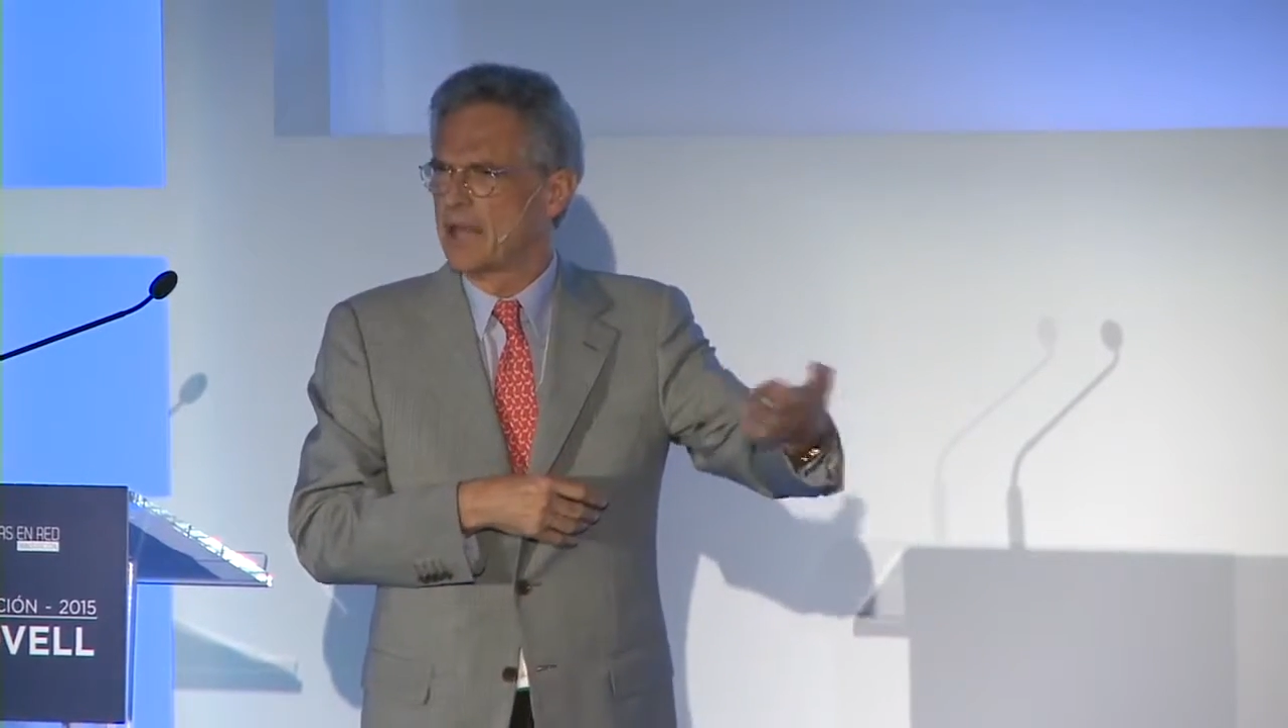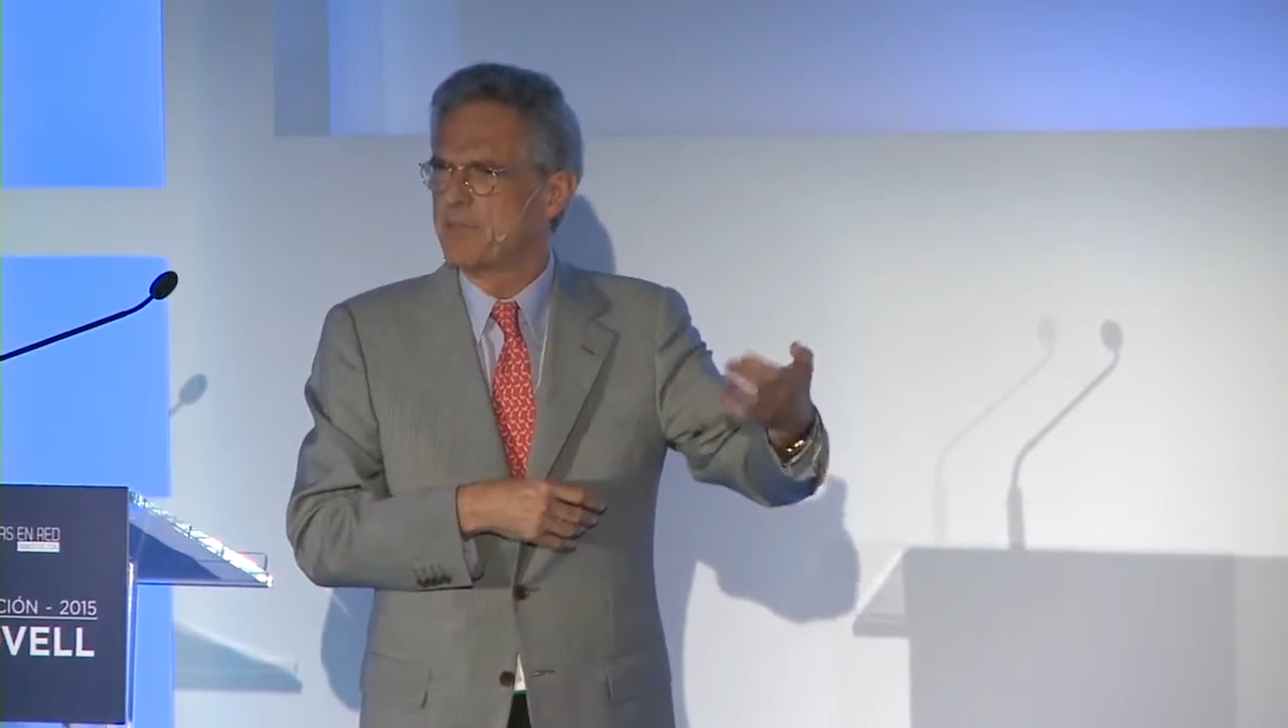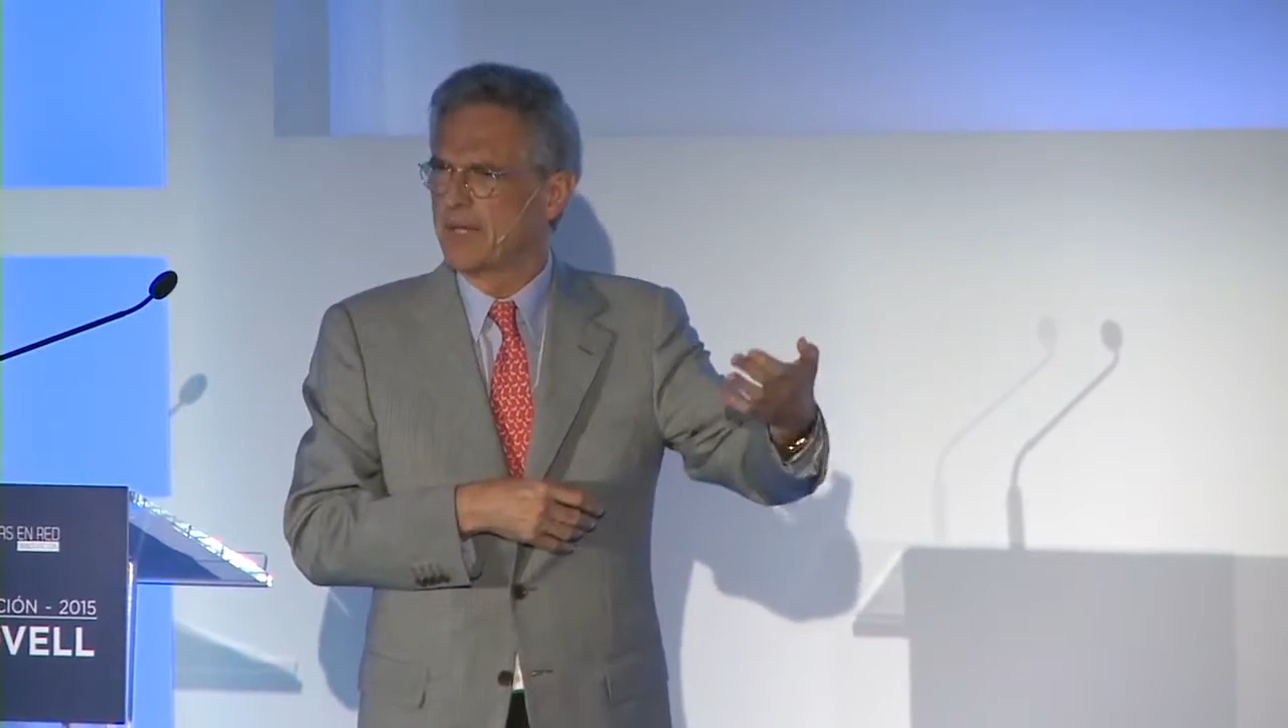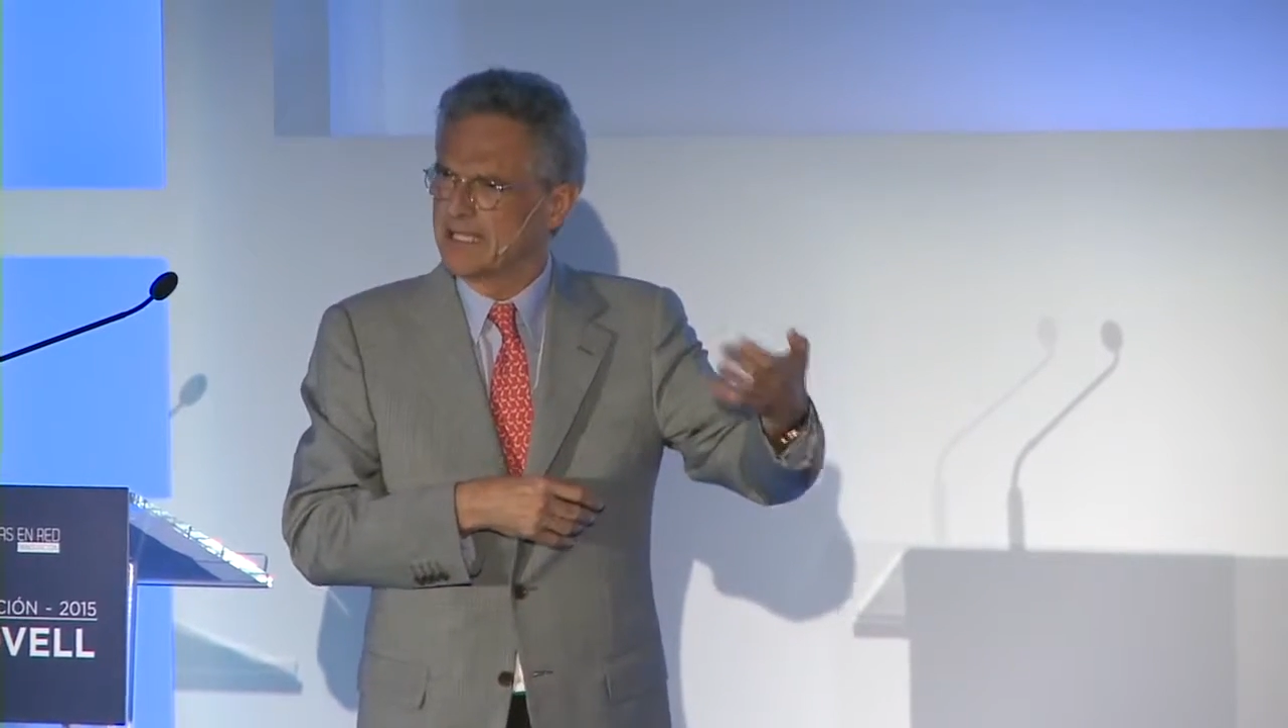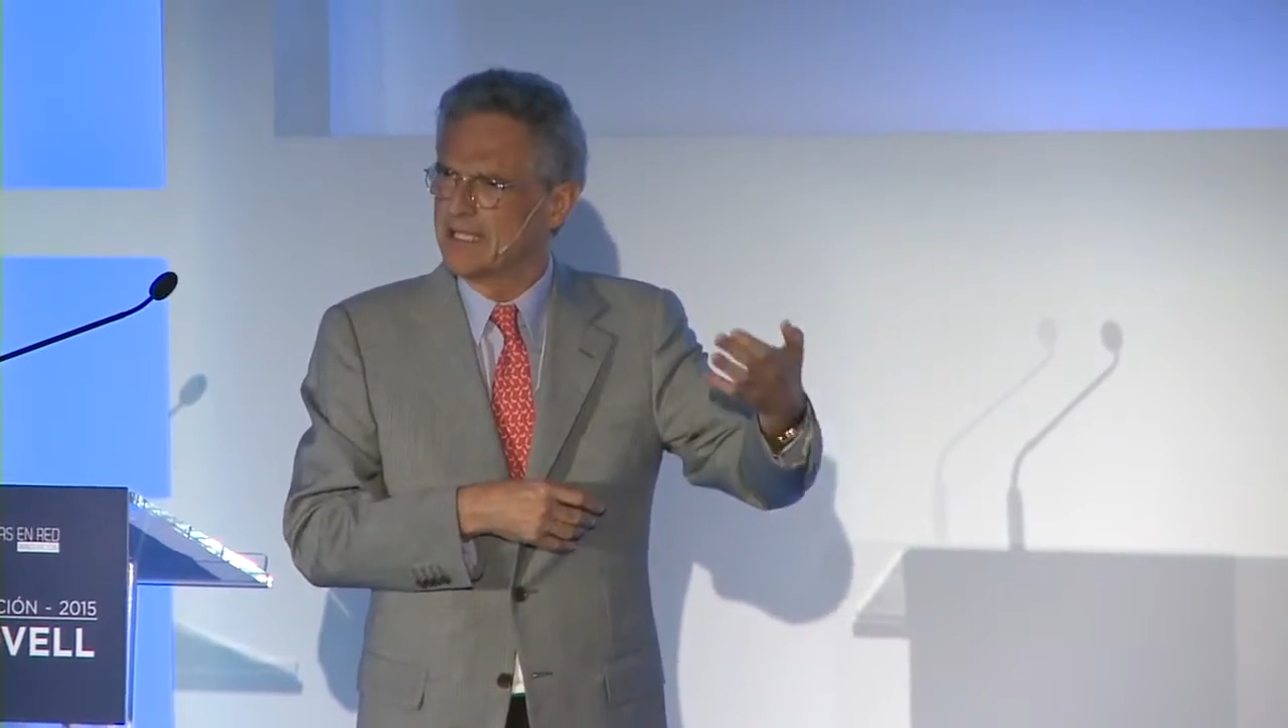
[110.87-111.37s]

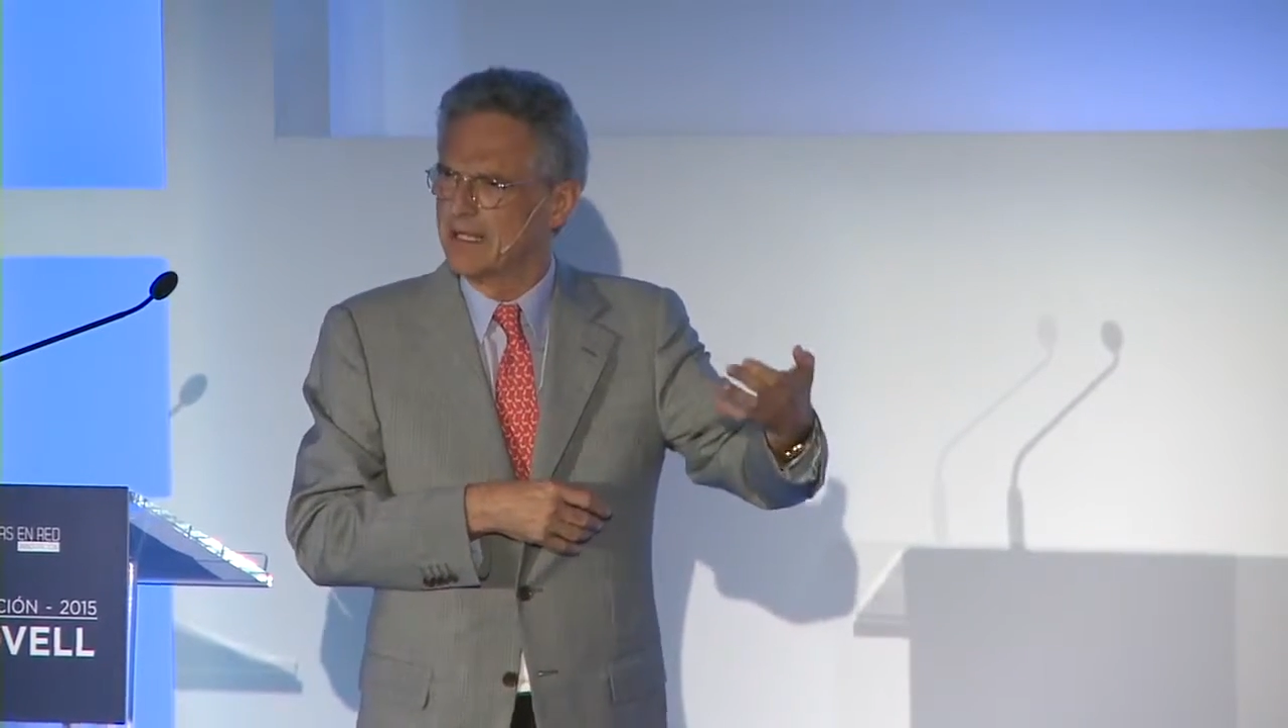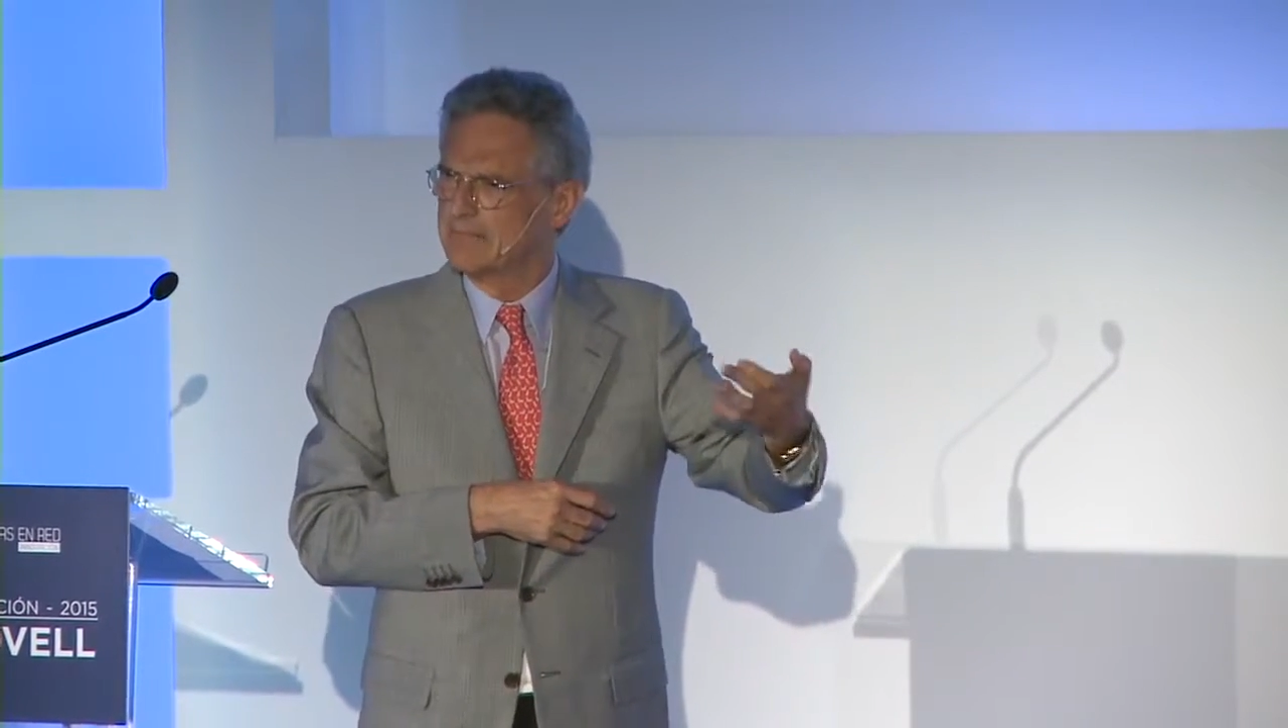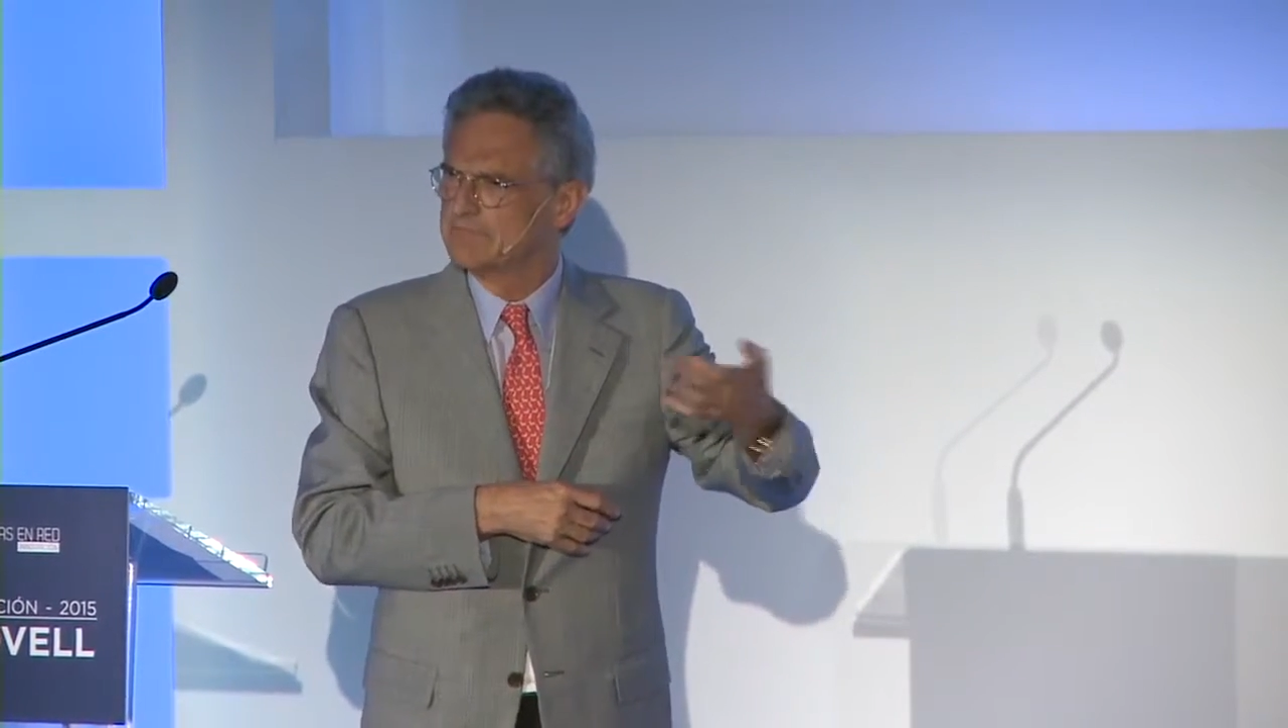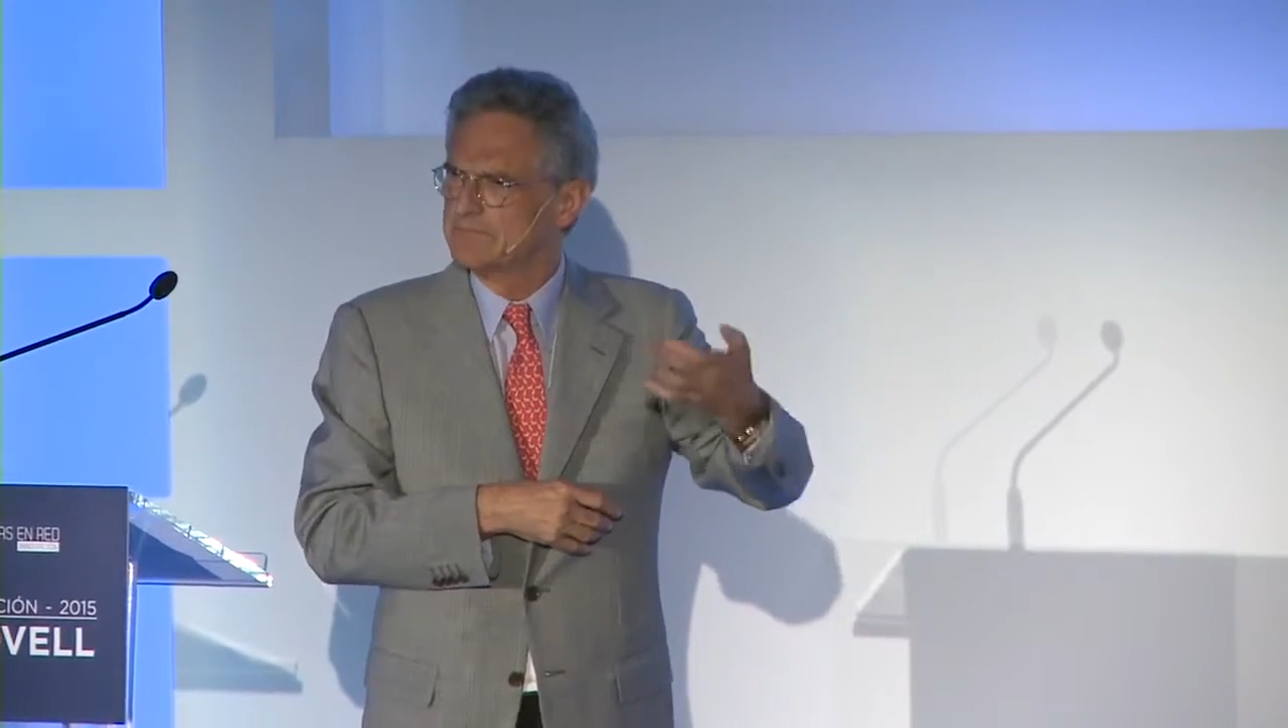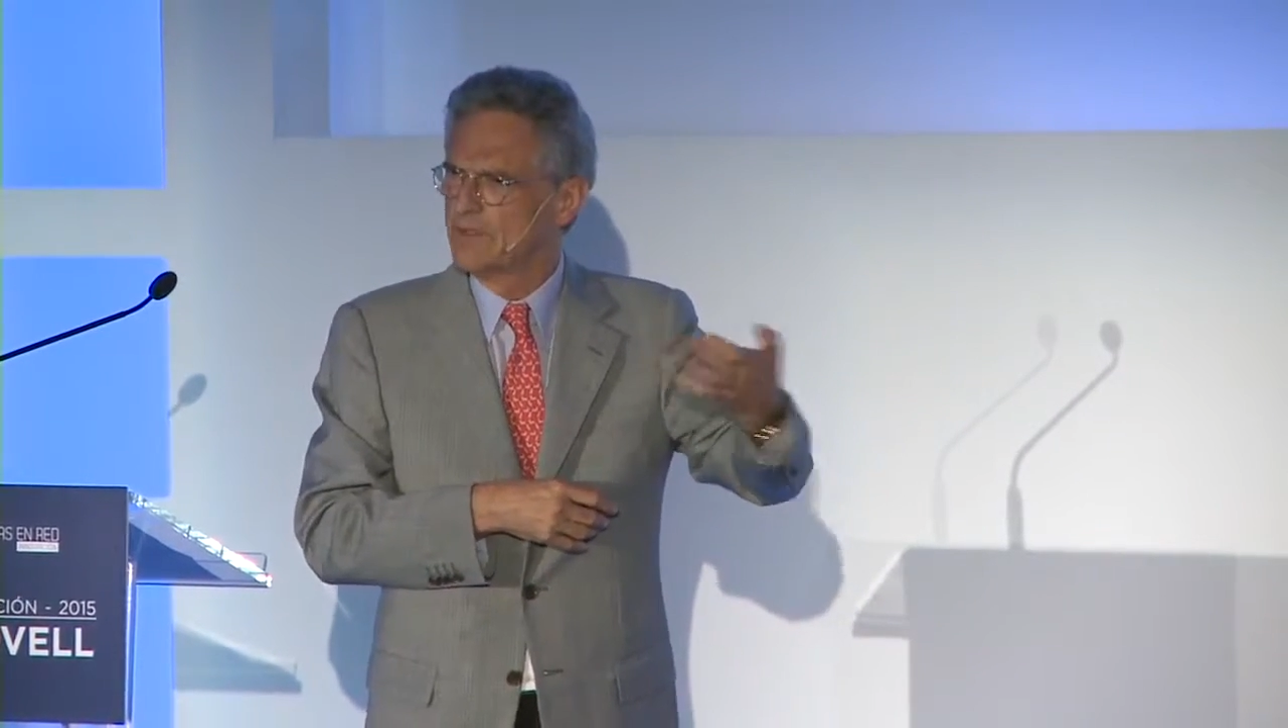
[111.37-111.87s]
empatía.